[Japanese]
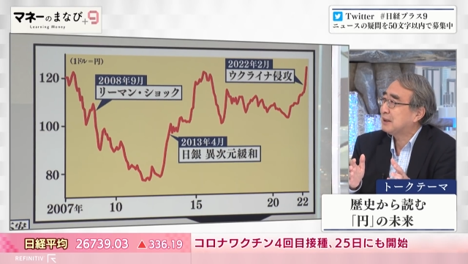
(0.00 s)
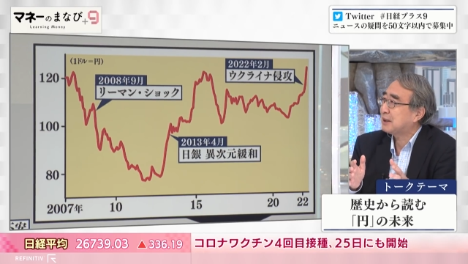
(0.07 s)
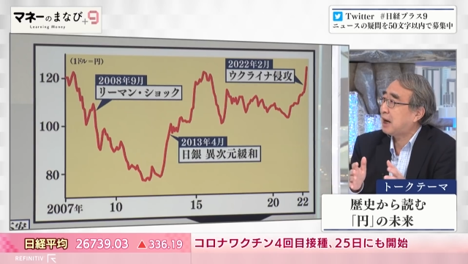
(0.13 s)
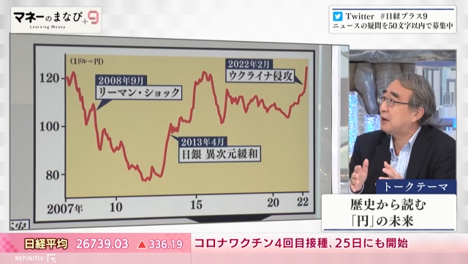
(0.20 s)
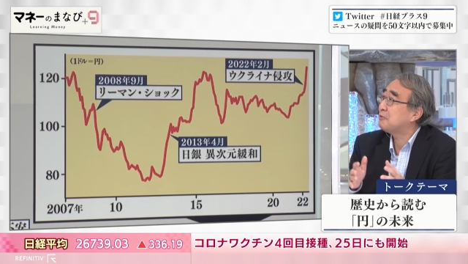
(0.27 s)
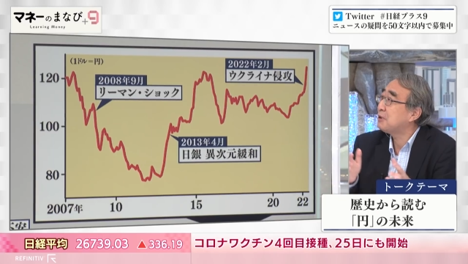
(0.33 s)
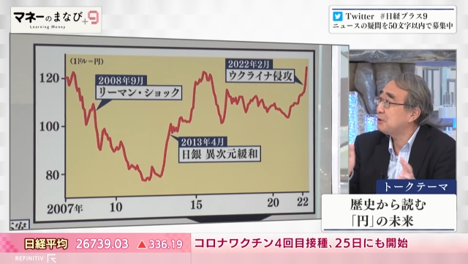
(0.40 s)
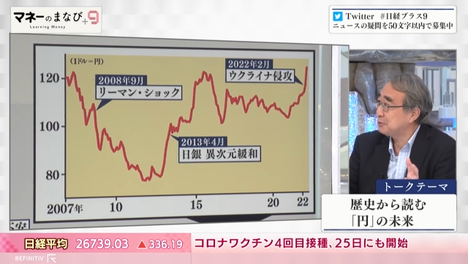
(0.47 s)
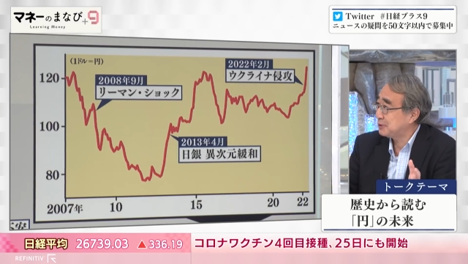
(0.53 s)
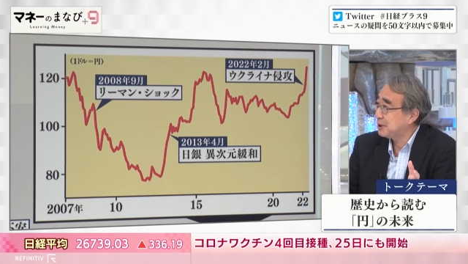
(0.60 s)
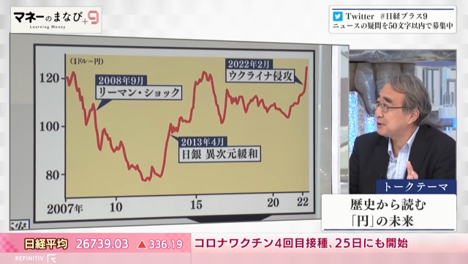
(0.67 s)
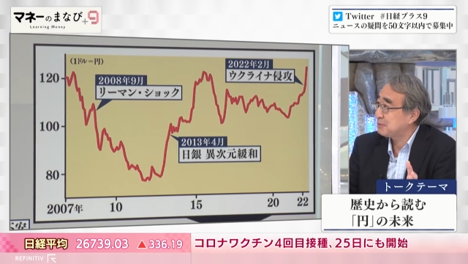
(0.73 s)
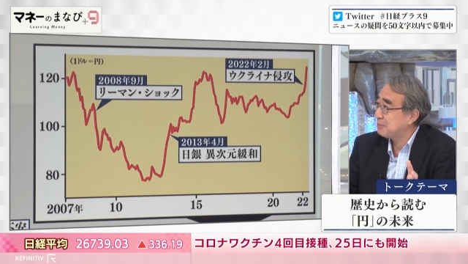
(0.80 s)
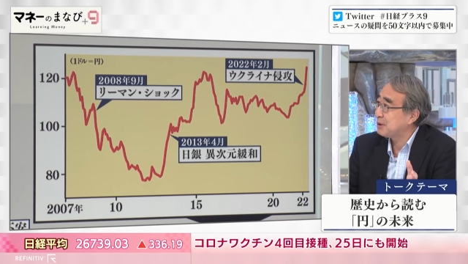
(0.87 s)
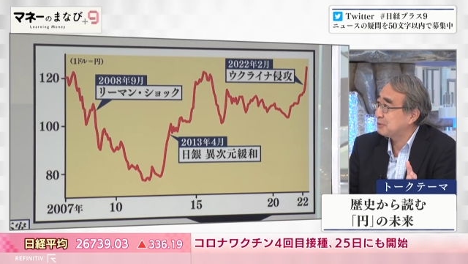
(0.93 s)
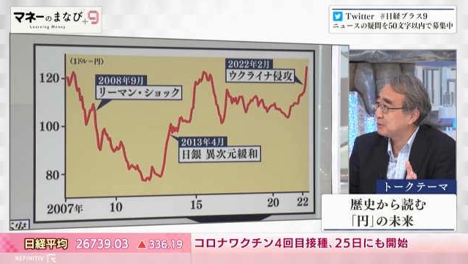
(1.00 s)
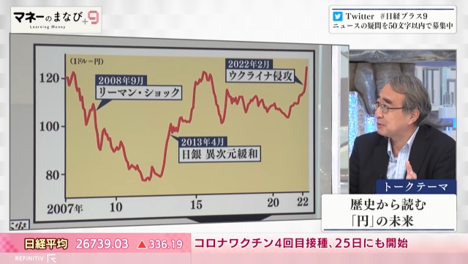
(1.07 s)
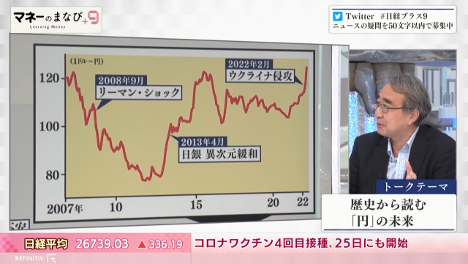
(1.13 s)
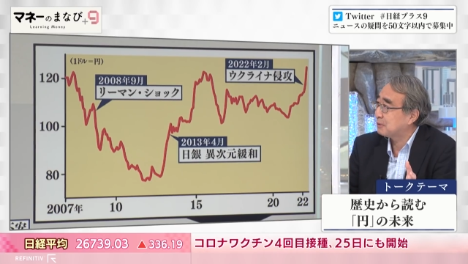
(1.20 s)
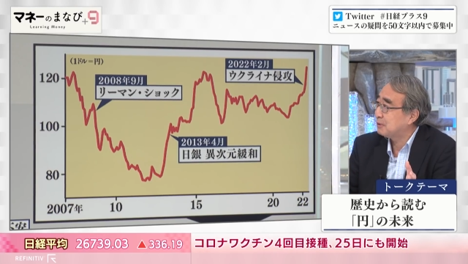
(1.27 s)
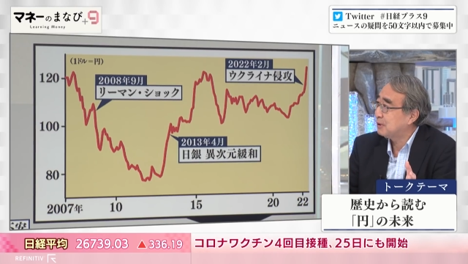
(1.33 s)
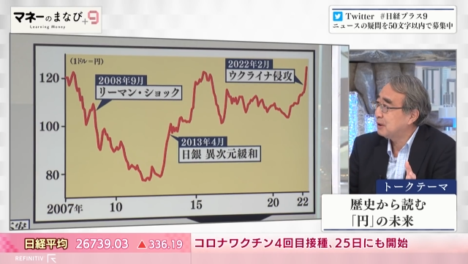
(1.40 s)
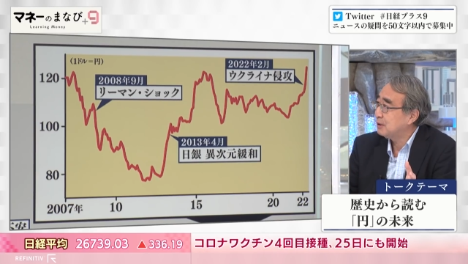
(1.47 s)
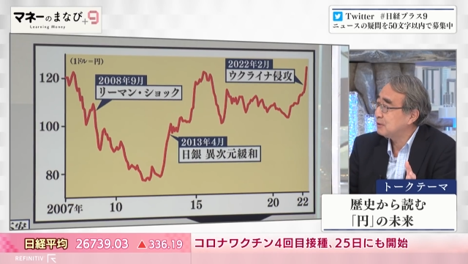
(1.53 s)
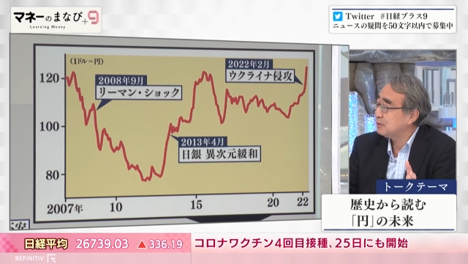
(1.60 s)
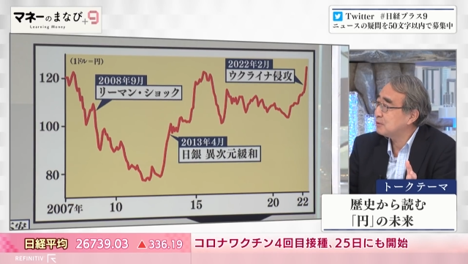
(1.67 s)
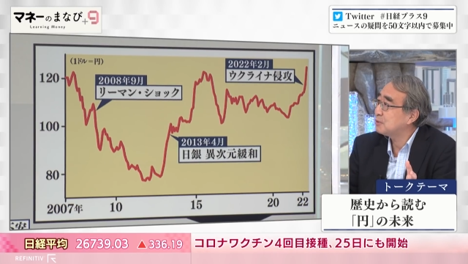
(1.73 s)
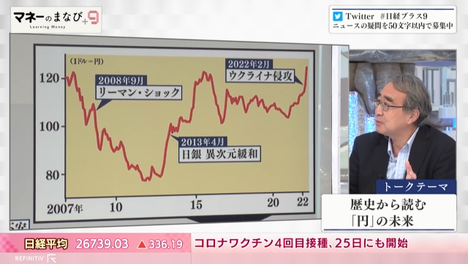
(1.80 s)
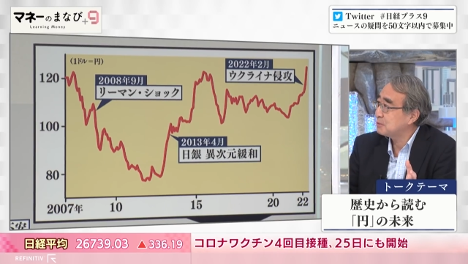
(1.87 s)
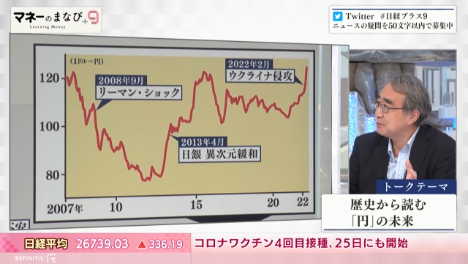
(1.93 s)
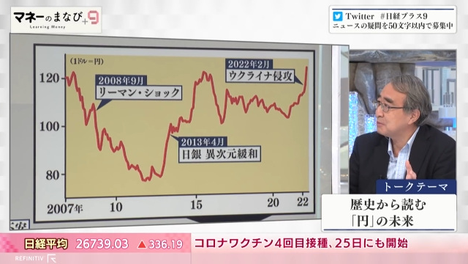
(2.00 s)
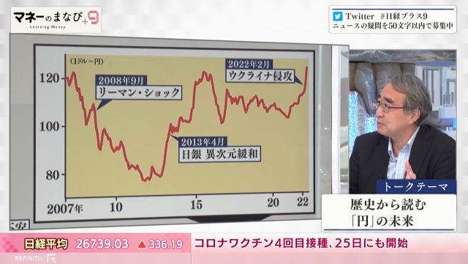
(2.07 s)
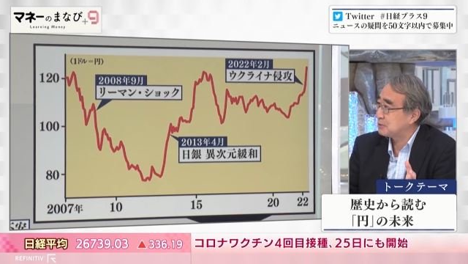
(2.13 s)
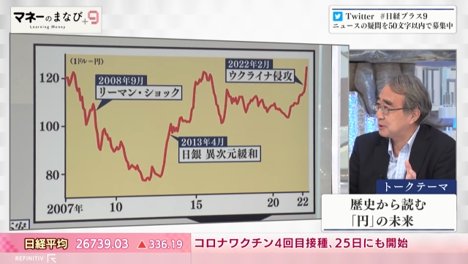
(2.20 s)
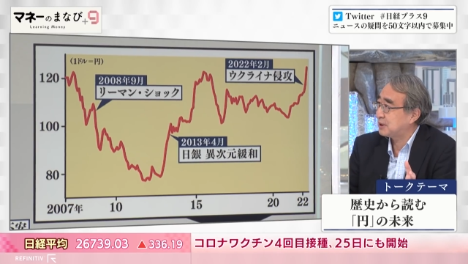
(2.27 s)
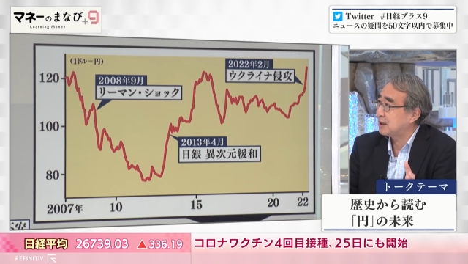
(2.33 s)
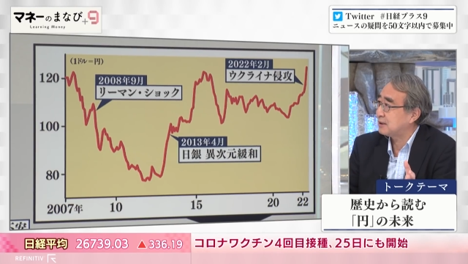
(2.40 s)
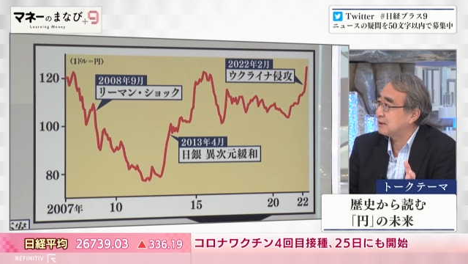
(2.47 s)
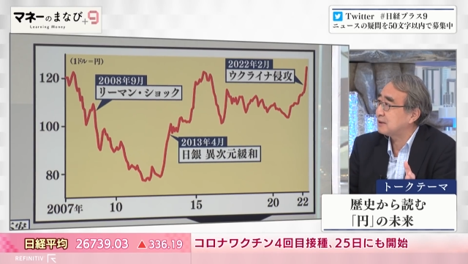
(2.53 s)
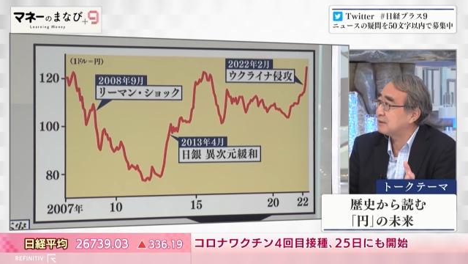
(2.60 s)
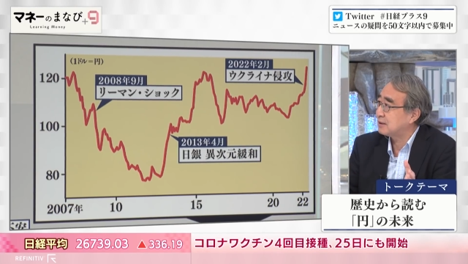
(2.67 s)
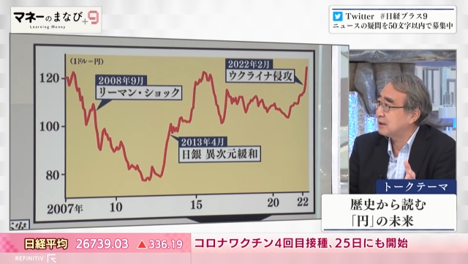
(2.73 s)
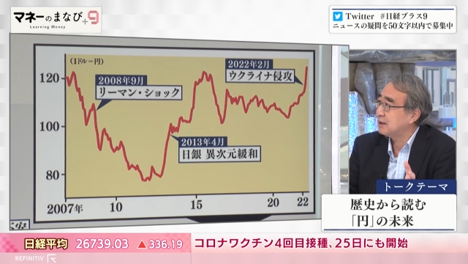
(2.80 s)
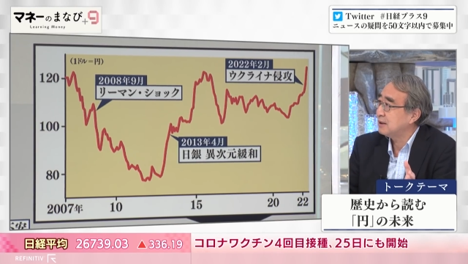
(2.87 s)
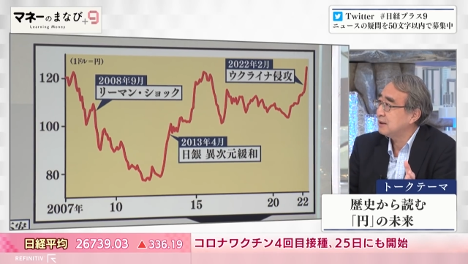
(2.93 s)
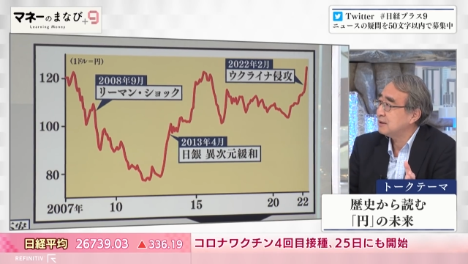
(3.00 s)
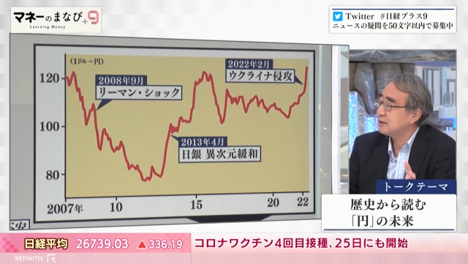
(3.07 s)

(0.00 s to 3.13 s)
緩和をしてしまおうということをしたんですね。